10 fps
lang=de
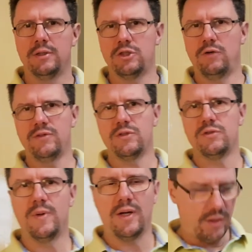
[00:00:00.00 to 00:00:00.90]
Schauen wir uns
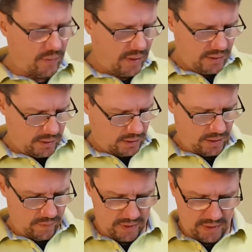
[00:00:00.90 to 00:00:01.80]
uns mal genauer an.
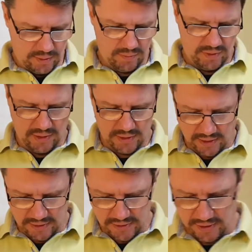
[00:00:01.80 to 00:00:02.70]
Ich nehme mal den
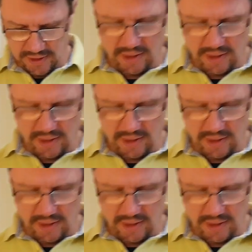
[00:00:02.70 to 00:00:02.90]
Digitalzähler